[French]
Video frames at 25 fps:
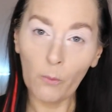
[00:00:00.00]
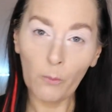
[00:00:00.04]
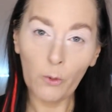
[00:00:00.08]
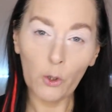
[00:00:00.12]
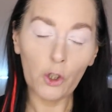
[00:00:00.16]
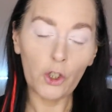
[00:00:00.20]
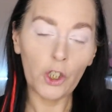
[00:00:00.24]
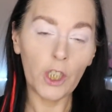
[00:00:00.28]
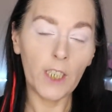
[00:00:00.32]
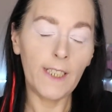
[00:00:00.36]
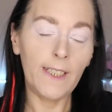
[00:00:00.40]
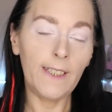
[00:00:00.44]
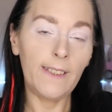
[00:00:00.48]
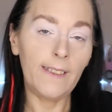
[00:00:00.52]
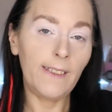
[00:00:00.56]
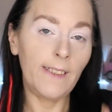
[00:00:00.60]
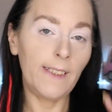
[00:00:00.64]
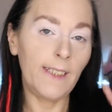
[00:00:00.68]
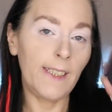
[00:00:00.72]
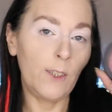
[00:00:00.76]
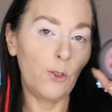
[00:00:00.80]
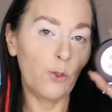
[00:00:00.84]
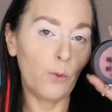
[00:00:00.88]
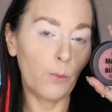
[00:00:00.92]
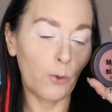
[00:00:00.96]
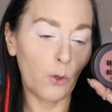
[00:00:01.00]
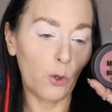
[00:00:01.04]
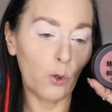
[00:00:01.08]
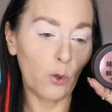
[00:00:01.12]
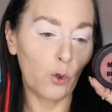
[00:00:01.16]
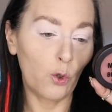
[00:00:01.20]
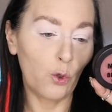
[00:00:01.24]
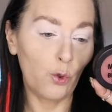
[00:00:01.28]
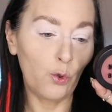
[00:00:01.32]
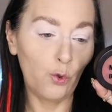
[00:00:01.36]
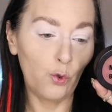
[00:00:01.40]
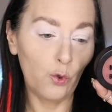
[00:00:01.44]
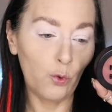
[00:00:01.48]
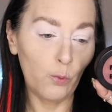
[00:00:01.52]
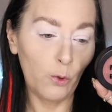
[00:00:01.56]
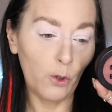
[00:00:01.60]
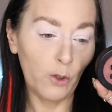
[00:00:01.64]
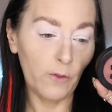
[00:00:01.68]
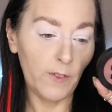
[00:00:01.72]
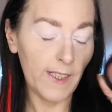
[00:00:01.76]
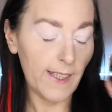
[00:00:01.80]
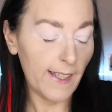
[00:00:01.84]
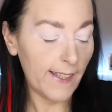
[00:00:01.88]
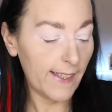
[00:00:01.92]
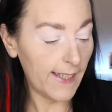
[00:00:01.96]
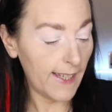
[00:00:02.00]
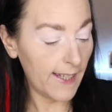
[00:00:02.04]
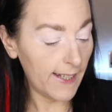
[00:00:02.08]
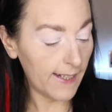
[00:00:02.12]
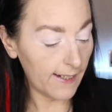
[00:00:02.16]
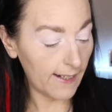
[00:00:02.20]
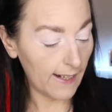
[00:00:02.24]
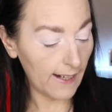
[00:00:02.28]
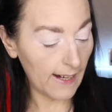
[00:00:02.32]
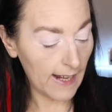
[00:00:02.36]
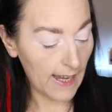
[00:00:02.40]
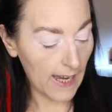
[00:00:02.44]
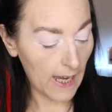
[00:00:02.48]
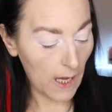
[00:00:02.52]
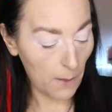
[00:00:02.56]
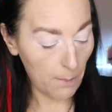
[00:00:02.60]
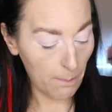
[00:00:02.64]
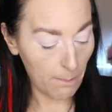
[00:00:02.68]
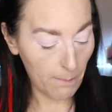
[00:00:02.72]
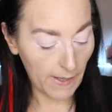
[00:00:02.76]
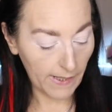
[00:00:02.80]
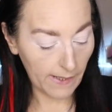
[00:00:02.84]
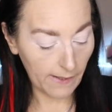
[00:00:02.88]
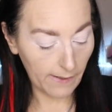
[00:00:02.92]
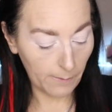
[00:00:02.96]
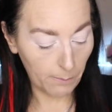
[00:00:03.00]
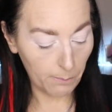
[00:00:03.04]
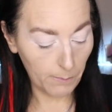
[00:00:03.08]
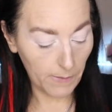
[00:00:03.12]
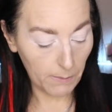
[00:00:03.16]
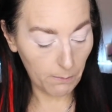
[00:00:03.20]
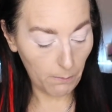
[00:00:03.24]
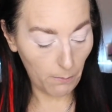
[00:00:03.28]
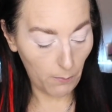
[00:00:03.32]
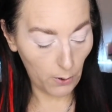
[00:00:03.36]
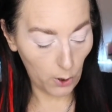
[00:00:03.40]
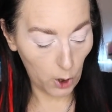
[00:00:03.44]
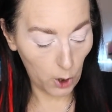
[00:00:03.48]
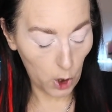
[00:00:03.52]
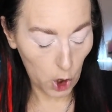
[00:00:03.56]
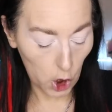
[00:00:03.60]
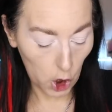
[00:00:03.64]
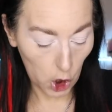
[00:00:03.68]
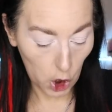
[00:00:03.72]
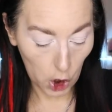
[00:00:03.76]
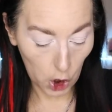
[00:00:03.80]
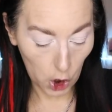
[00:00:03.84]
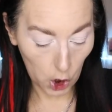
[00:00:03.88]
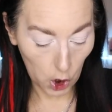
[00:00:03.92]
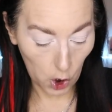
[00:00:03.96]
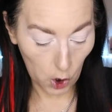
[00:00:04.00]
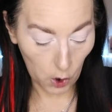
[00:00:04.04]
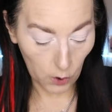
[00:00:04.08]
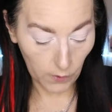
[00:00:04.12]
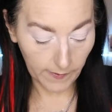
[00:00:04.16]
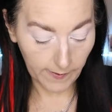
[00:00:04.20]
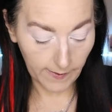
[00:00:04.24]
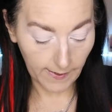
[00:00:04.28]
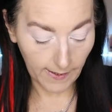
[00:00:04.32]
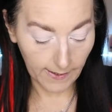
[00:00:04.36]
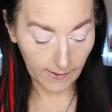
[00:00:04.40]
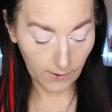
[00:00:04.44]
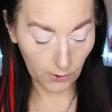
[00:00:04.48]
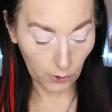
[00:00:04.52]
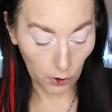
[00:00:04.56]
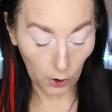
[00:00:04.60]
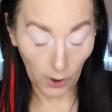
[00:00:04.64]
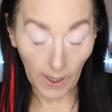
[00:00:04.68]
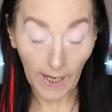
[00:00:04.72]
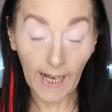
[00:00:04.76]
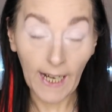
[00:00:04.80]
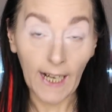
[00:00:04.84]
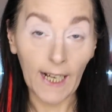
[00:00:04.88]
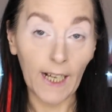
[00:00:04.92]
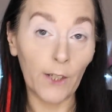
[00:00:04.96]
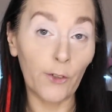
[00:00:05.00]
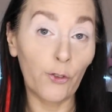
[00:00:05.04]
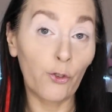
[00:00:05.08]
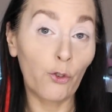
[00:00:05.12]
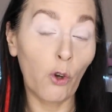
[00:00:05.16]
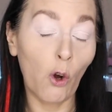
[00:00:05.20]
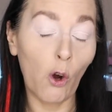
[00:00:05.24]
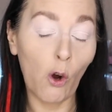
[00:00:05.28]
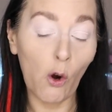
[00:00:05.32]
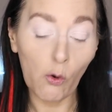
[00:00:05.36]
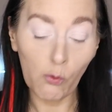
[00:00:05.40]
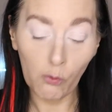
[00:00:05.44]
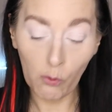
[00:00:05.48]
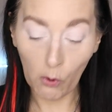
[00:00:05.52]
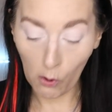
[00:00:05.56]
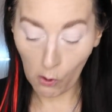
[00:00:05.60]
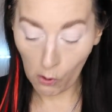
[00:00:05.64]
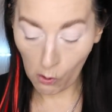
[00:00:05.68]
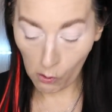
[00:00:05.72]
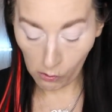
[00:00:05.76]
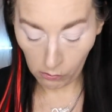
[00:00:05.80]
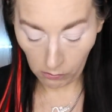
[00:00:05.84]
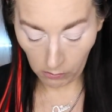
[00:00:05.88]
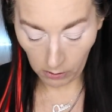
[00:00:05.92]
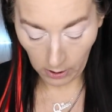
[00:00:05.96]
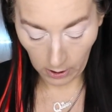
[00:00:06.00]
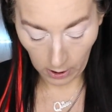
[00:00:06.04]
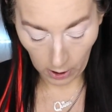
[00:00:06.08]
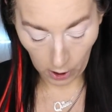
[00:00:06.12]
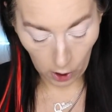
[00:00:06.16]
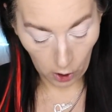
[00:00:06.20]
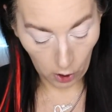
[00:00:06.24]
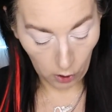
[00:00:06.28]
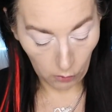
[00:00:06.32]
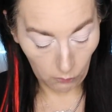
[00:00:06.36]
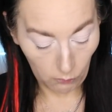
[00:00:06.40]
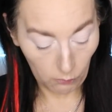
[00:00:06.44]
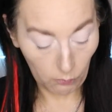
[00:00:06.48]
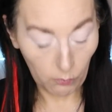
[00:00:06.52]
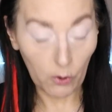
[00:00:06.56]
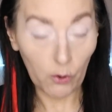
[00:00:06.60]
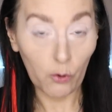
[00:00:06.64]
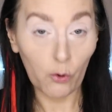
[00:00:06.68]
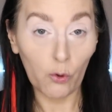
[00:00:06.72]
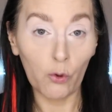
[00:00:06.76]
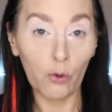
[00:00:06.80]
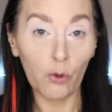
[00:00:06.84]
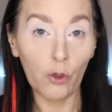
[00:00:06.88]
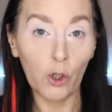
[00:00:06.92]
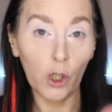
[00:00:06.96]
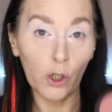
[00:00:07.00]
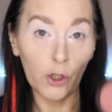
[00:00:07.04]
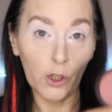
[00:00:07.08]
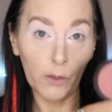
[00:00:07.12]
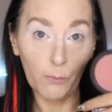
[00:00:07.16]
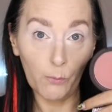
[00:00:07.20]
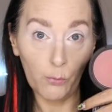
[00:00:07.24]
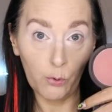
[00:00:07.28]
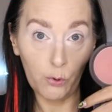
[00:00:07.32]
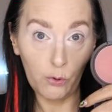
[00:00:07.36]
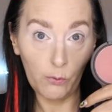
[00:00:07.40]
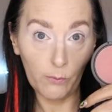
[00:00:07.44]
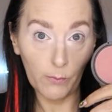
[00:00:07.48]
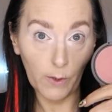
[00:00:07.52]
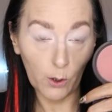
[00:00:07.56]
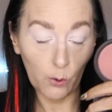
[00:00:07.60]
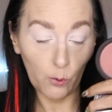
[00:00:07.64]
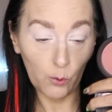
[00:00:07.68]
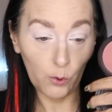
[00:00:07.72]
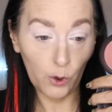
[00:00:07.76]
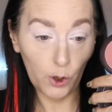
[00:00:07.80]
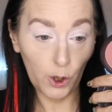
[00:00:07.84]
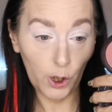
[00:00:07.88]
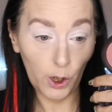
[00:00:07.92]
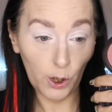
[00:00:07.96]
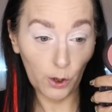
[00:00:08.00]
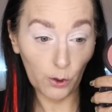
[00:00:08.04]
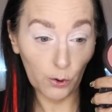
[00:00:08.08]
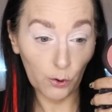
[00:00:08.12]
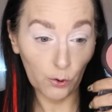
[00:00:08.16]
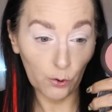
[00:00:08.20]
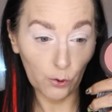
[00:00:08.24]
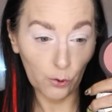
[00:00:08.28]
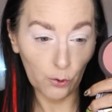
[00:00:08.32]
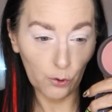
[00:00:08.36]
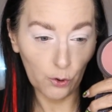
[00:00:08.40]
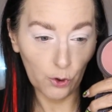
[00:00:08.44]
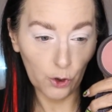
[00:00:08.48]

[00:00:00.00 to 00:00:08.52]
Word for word: en blush, j'ai décidé de prendre le W7, la Me Blush en teinte El Toro, parce que c'est un des plus marronnés que